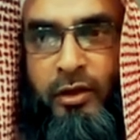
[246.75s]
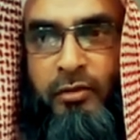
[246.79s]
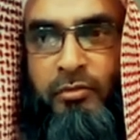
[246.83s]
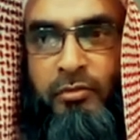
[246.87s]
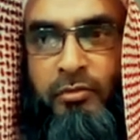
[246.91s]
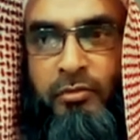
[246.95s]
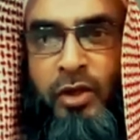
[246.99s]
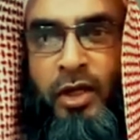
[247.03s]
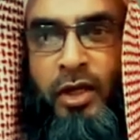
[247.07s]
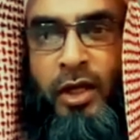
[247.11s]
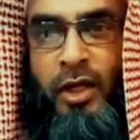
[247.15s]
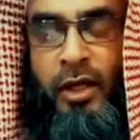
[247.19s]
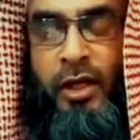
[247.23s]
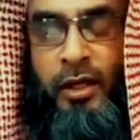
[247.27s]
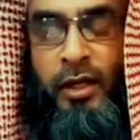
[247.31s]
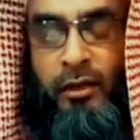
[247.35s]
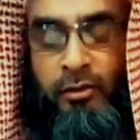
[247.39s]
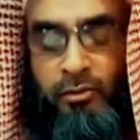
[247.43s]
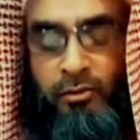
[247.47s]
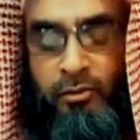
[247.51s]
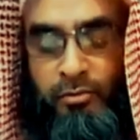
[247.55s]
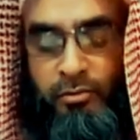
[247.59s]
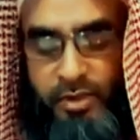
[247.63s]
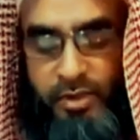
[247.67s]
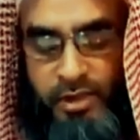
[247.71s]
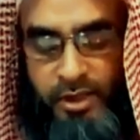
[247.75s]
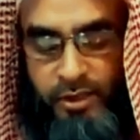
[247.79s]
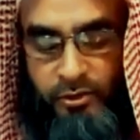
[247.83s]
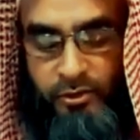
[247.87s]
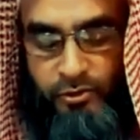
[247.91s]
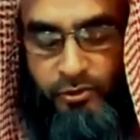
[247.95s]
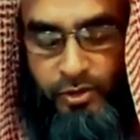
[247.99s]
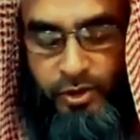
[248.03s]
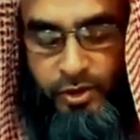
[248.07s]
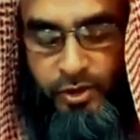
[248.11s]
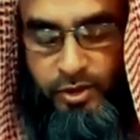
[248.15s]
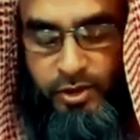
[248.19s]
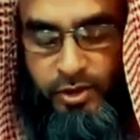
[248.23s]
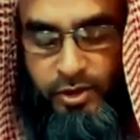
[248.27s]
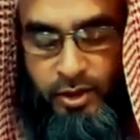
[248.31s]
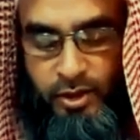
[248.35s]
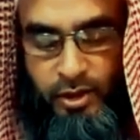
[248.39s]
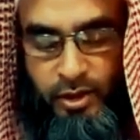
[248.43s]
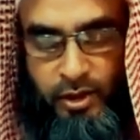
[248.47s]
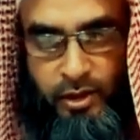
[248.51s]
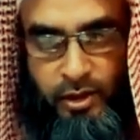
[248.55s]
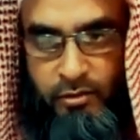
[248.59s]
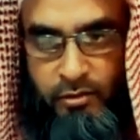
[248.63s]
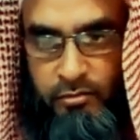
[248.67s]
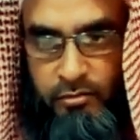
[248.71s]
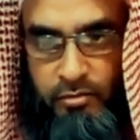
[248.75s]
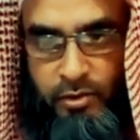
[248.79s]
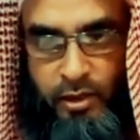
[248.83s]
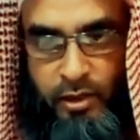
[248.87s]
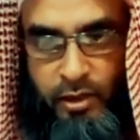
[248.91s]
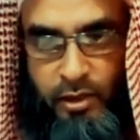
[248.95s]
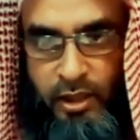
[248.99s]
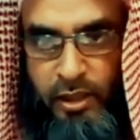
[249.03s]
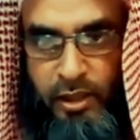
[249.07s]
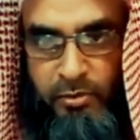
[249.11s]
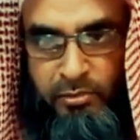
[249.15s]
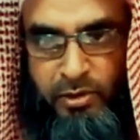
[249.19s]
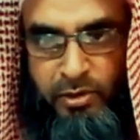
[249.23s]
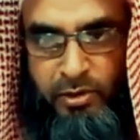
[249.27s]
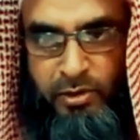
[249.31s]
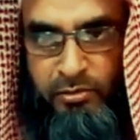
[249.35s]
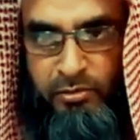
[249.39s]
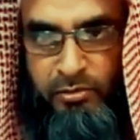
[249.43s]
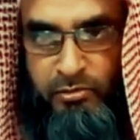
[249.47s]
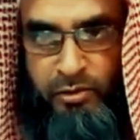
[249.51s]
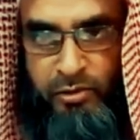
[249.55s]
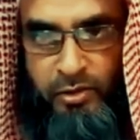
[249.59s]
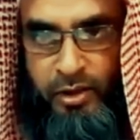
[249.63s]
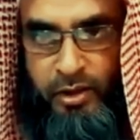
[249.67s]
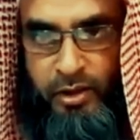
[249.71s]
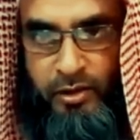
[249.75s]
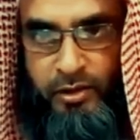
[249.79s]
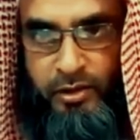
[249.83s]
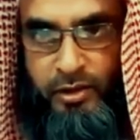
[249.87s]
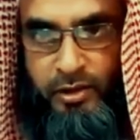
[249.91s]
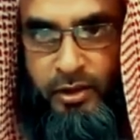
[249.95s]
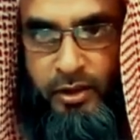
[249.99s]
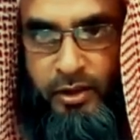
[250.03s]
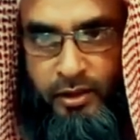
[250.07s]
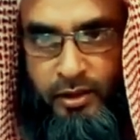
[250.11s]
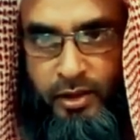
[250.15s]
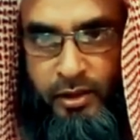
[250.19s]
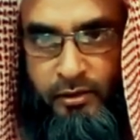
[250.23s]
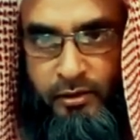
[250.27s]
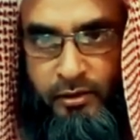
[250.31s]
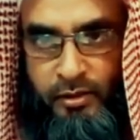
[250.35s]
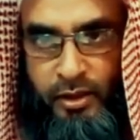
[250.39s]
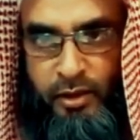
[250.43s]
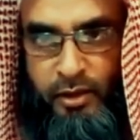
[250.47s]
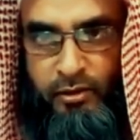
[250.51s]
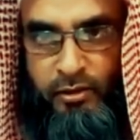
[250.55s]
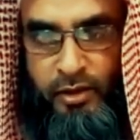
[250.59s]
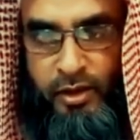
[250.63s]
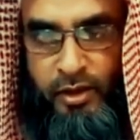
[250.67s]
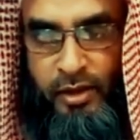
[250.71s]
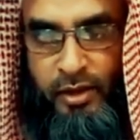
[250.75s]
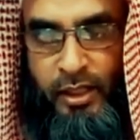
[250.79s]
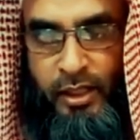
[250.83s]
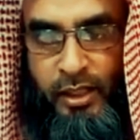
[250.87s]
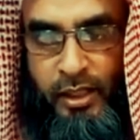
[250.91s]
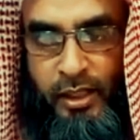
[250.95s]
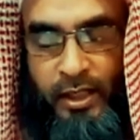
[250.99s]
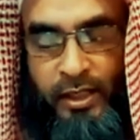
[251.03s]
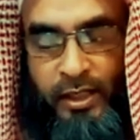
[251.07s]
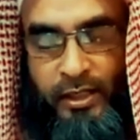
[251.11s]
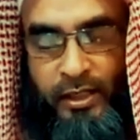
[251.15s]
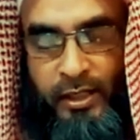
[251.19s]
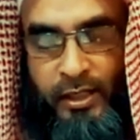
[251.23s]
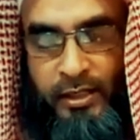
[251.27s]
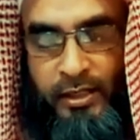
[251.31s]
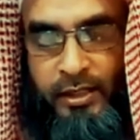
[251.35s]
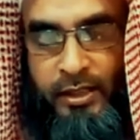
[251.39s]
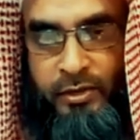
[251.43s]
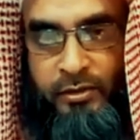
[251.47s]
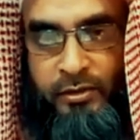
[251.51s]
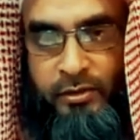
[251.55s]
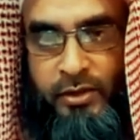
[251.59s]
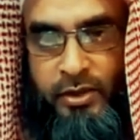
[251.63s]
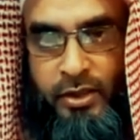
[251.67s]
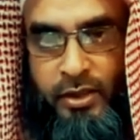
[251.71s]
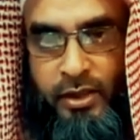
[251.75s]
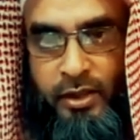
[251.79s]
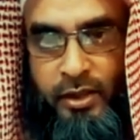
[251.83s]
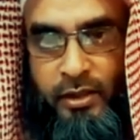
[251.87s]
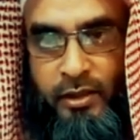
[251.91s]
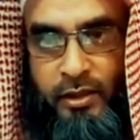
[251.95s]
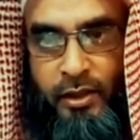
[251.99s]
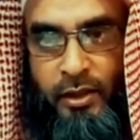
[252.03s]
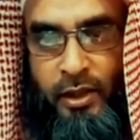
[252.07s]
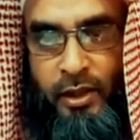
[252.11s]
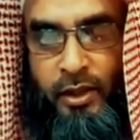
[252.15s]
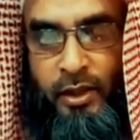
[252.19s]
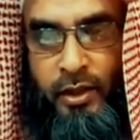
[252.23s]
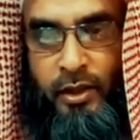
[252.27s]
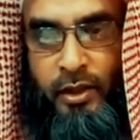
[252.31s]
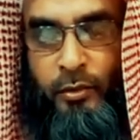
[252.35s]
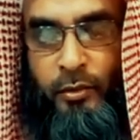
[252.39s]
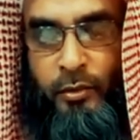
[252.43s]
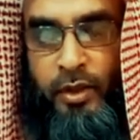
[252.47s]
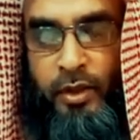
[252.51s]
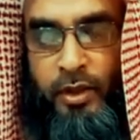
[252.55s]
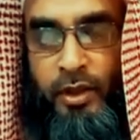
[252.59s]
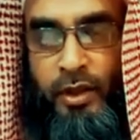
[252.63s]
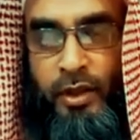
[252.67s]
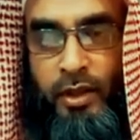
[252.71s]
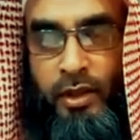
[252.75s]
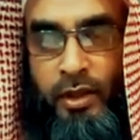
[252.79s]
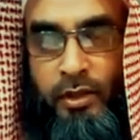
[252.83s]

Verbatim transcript: মহিলারা খুব বেশি ছুটেছে আল্লাহ রবুল্লা আলমিন মহিলাদের হেদায়ত দান করেন আর এটা হচ্ছে ওই